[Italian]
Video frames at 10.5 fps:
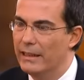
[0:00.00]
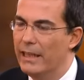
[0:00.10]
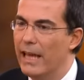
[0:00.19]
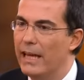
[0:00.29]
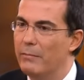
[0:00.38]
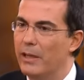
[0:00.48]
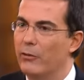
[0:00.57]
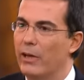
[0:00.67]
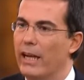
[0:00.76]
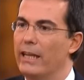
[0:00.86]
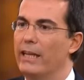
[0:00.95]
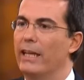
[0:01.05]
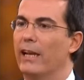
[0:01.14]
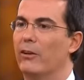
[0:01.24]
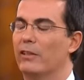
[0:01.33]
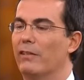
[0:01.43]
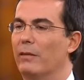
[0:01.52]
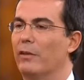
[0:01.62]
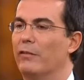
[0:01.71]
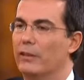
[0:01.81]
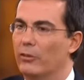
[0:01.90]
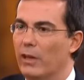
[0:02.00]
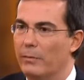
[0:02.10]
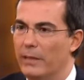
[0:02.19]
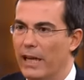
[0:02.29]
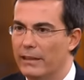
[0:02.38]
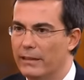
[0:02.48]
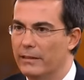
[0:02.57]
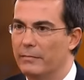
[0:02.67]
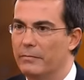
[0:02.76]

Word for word: Chi era Pecorelli e cosa avrebbe fatto Carminati?